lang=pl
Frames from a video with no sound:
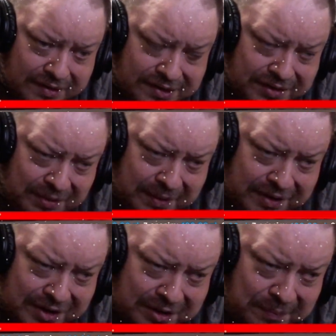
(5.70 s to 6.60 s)
dzień dobry.
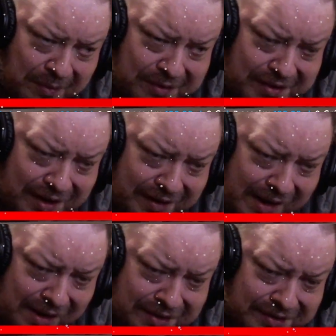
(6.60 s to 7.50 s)
Nietypowe
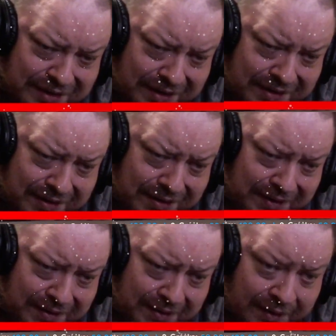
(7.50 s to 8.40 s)
nagranie, tak e,
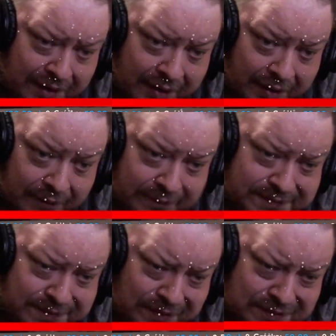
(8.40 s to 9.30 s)
w
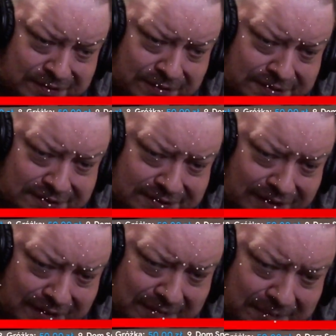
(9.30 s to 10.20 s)
związku z e,